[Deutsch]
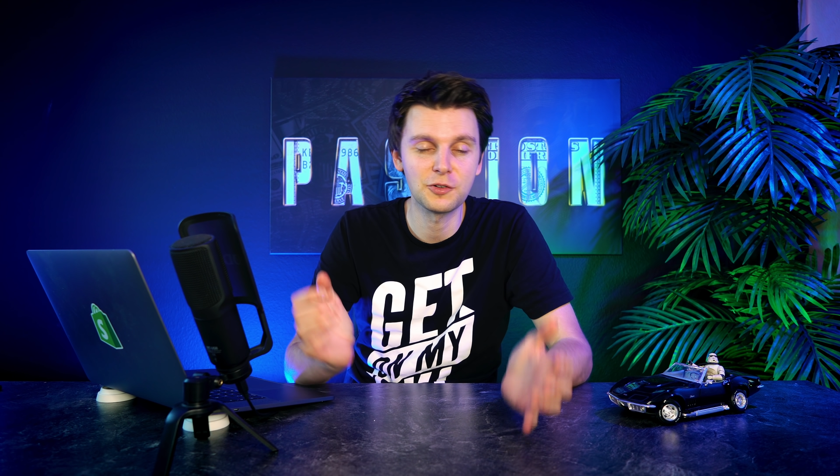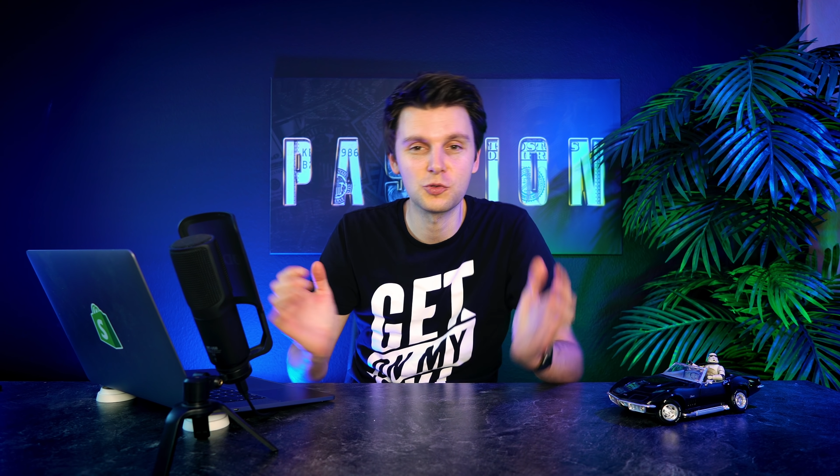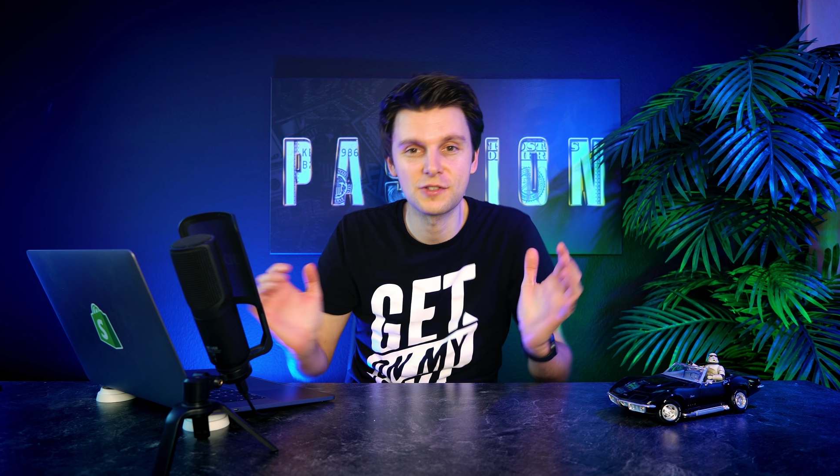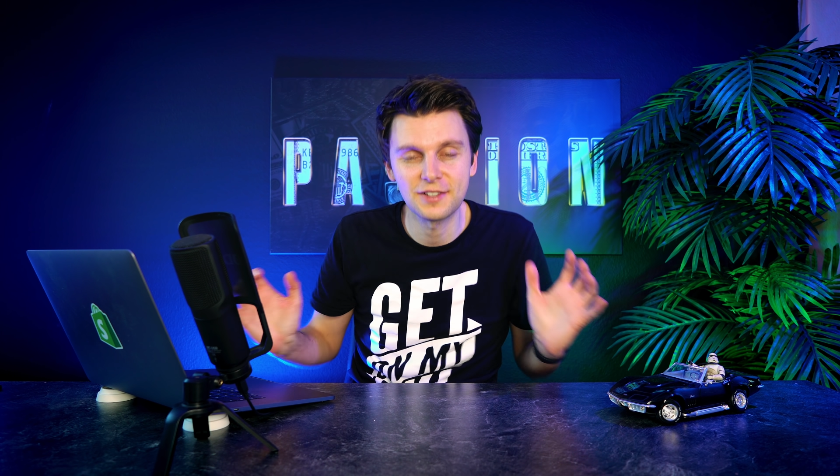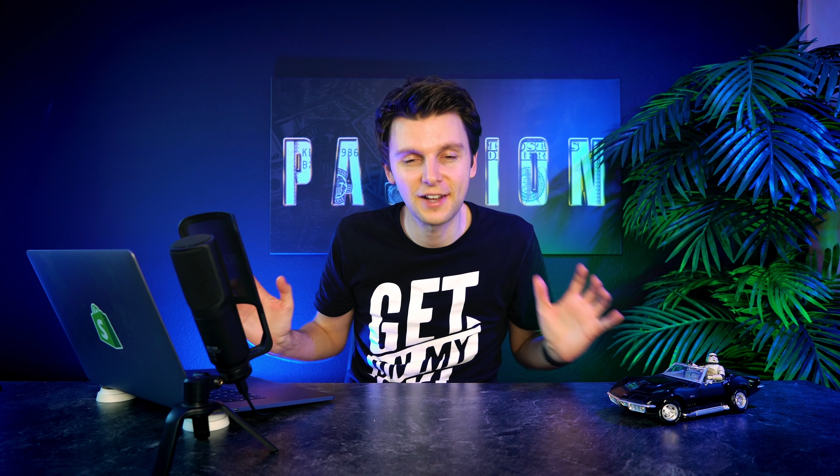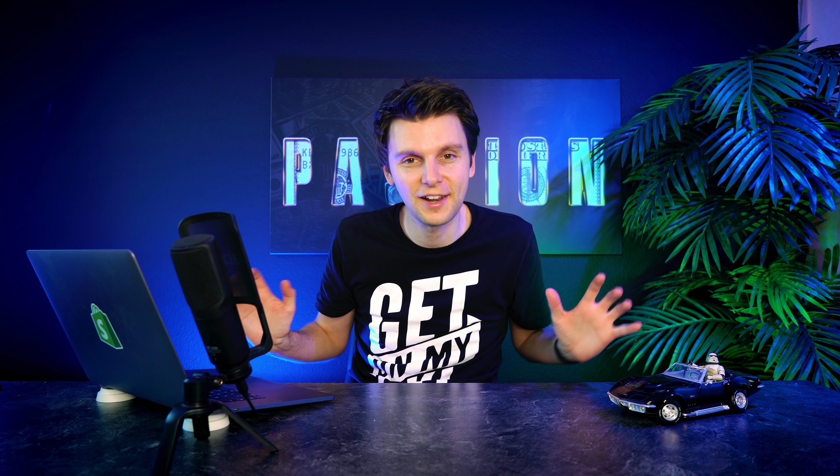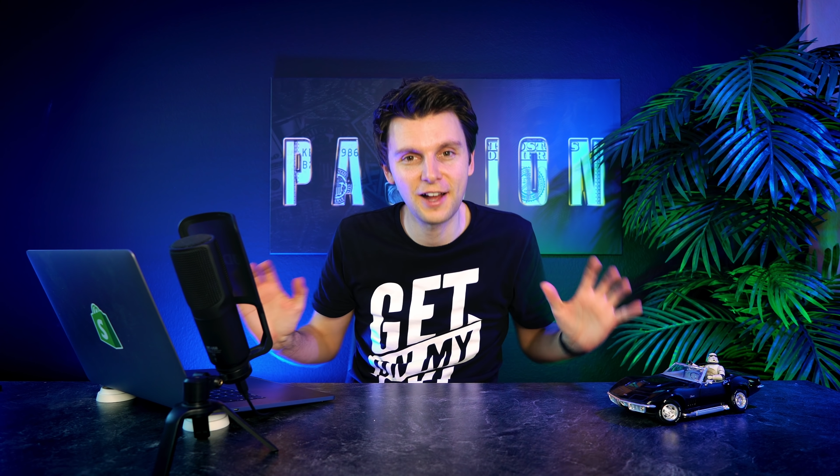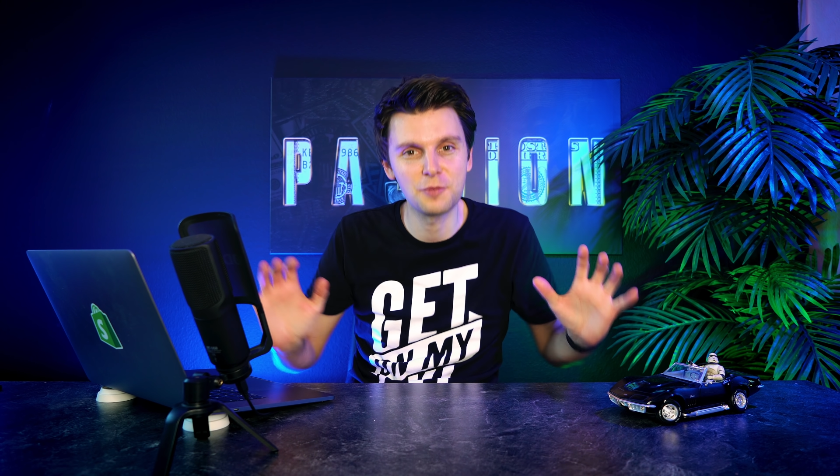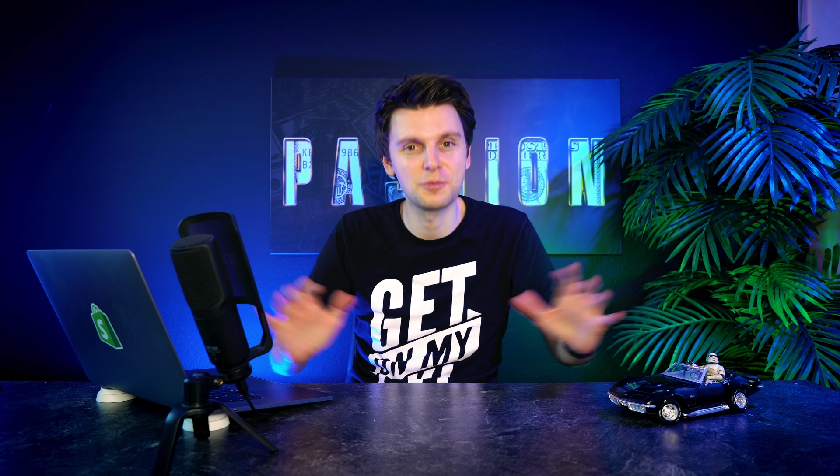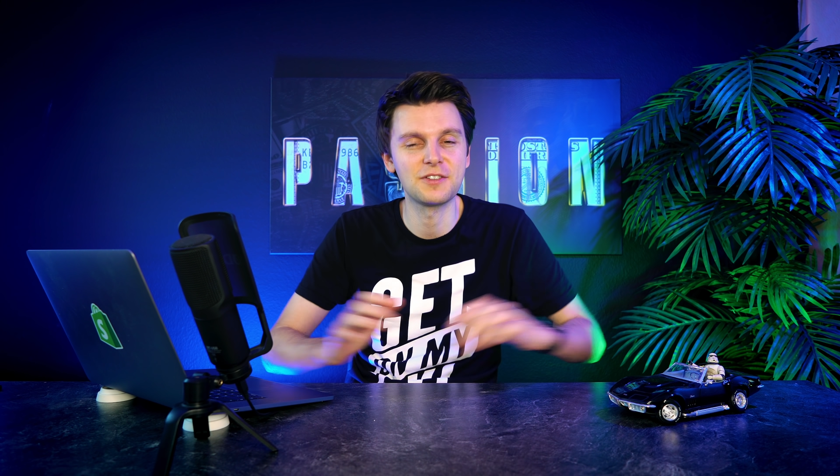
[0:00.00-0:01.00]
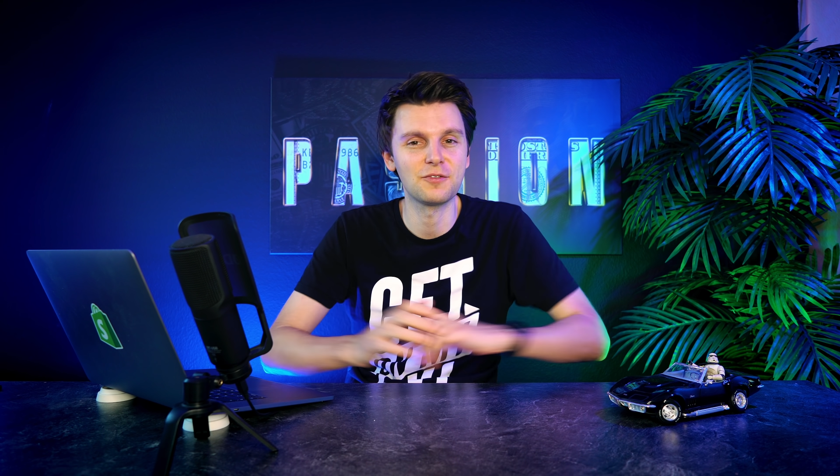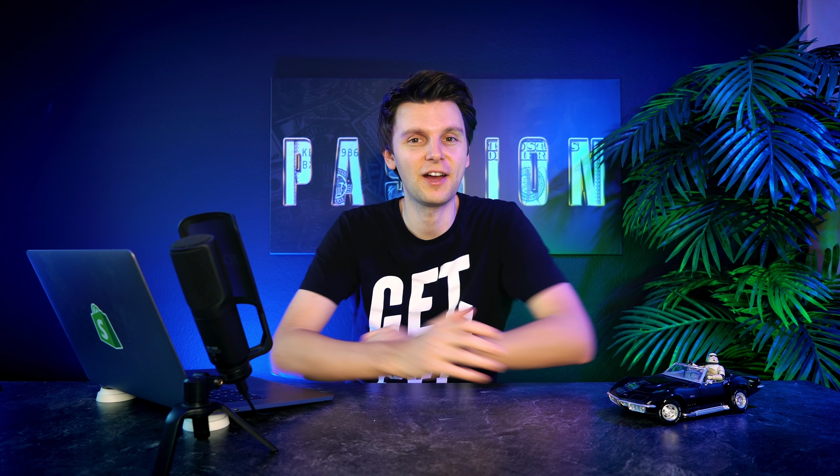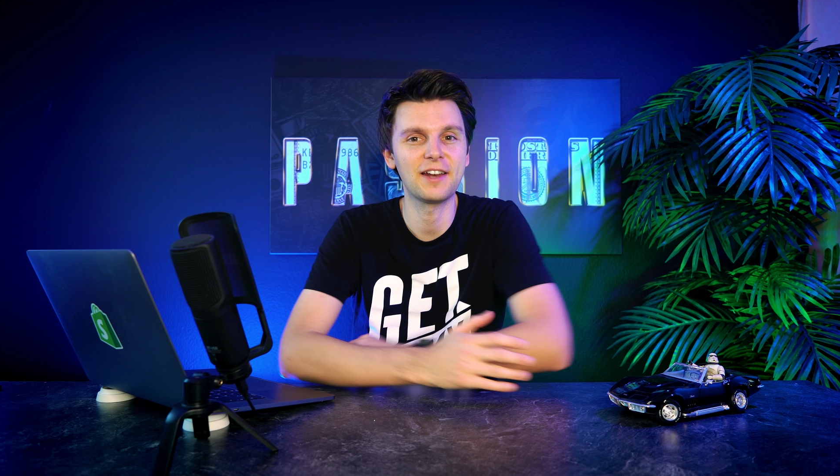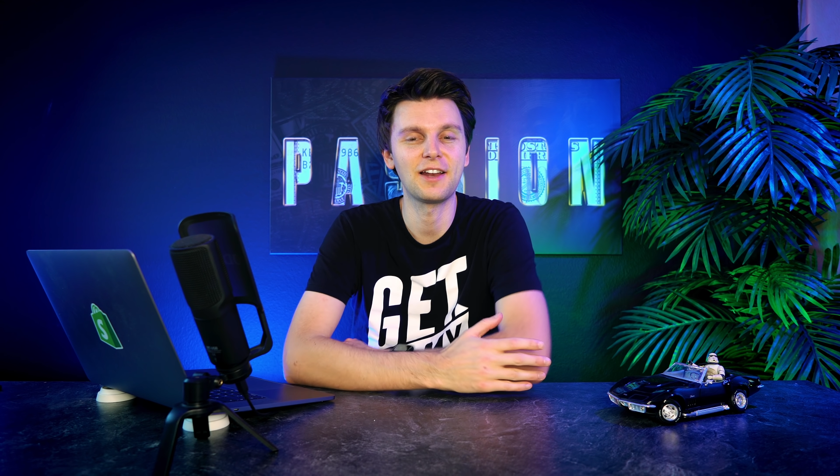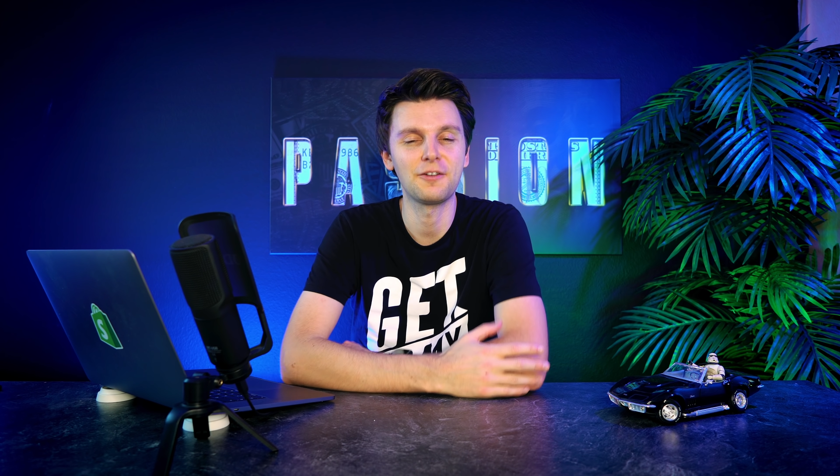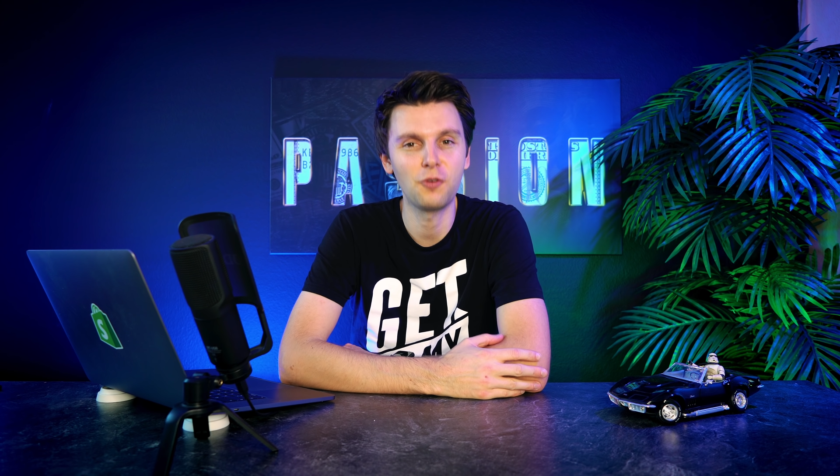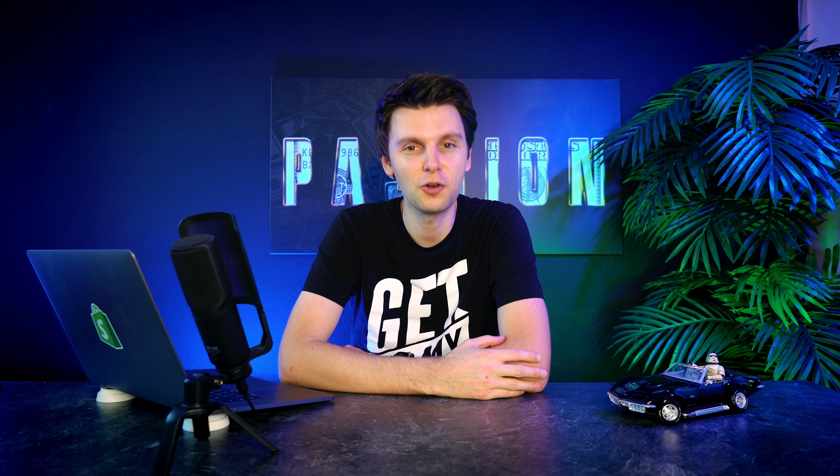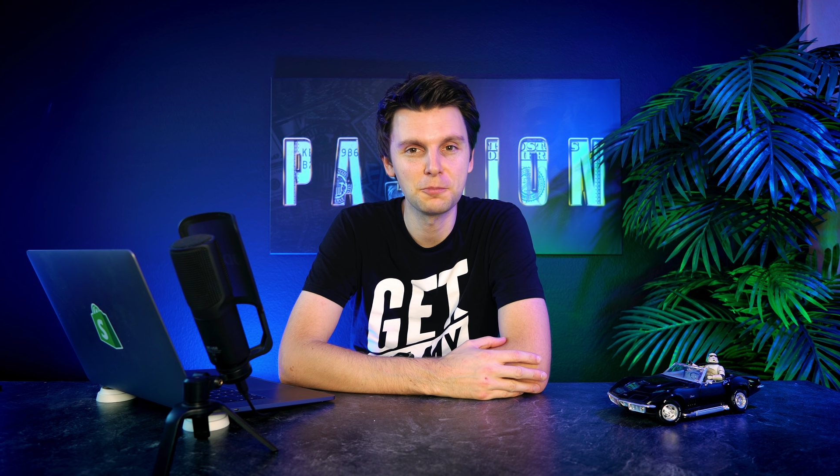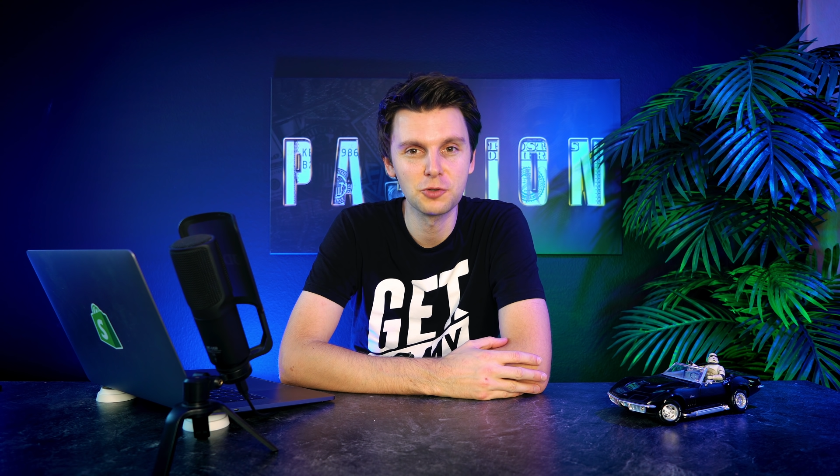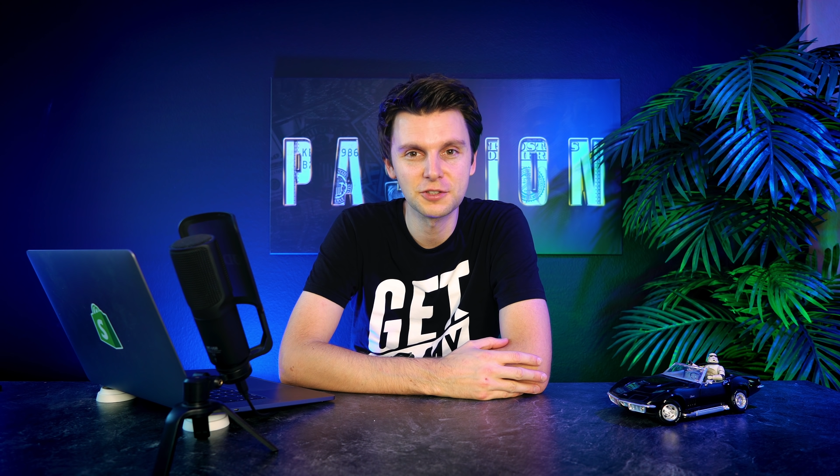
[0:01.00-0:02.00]
wenn du diesen Kanal ein bisschen weiter nach
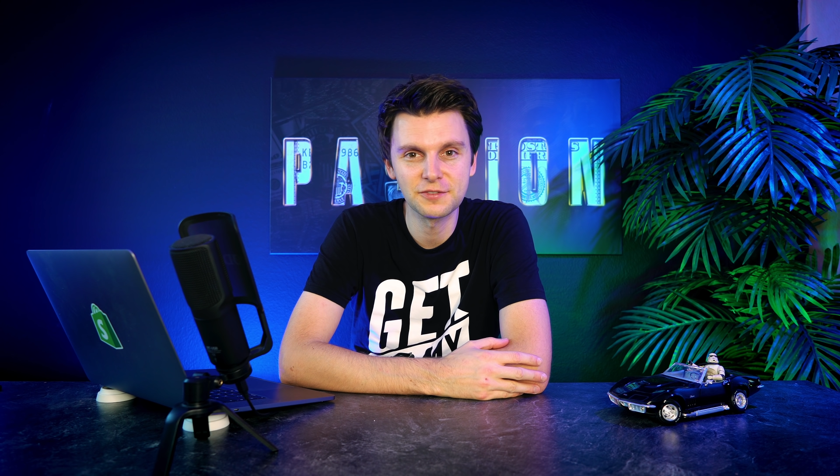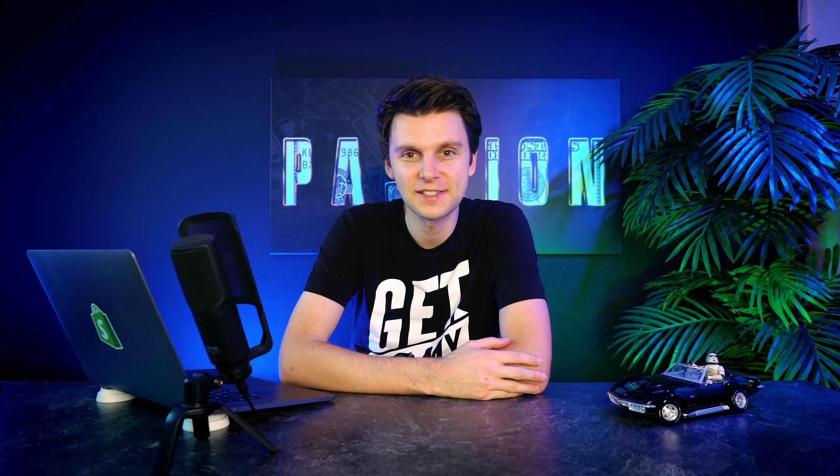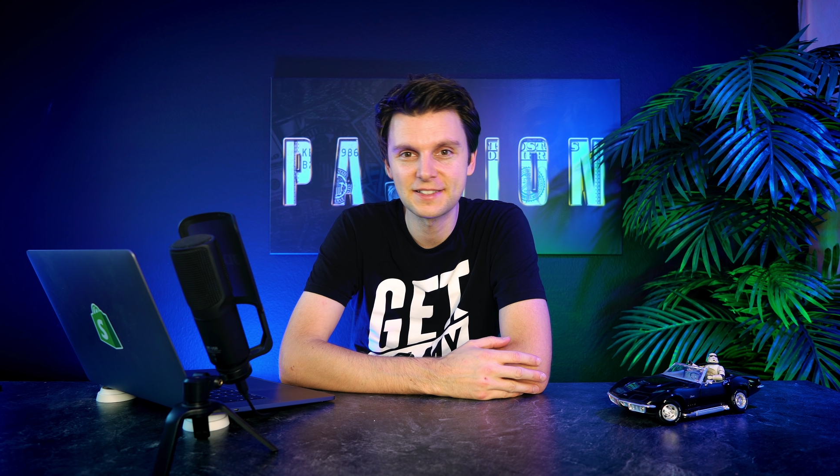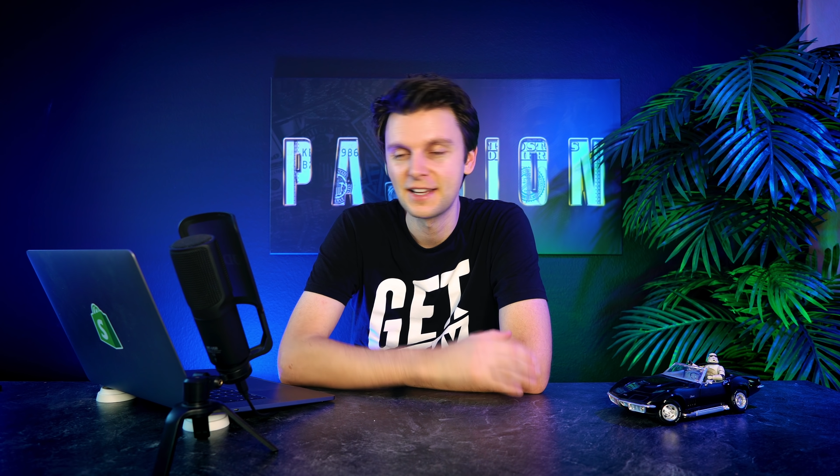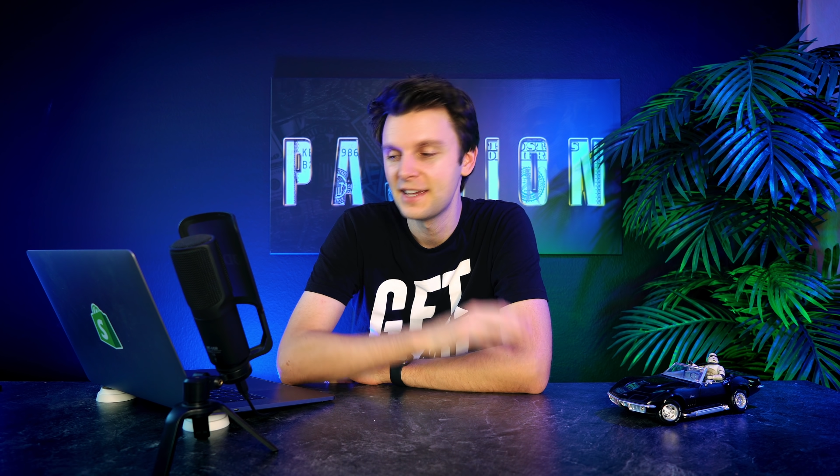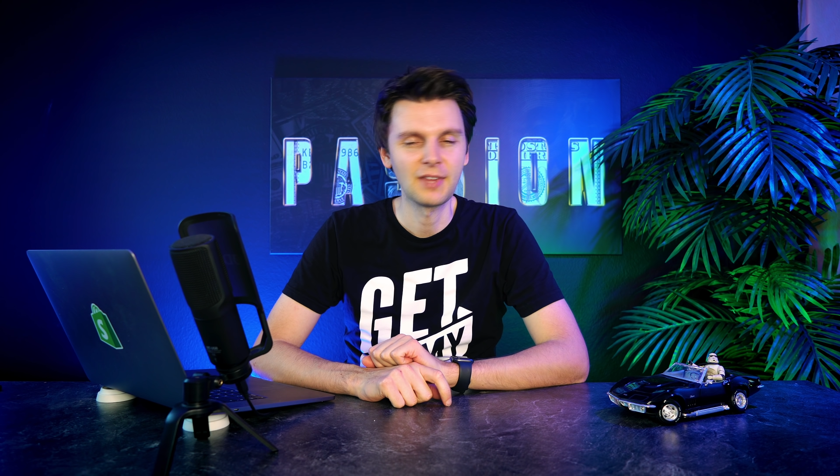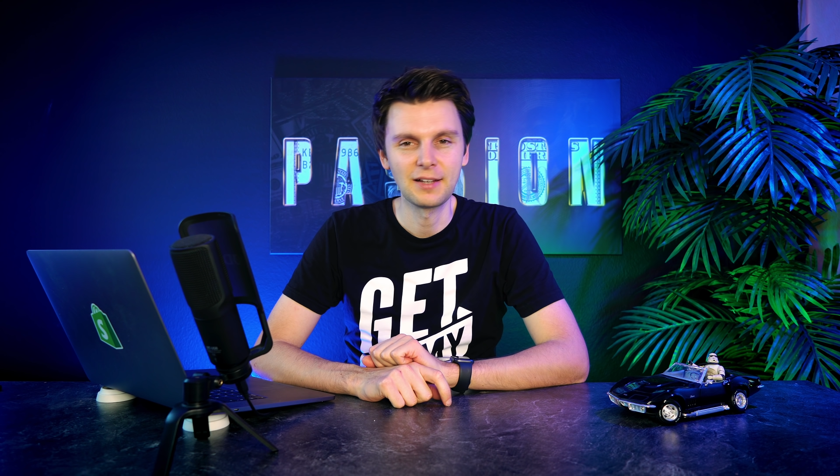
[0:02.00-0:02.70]
vorne pushen willst.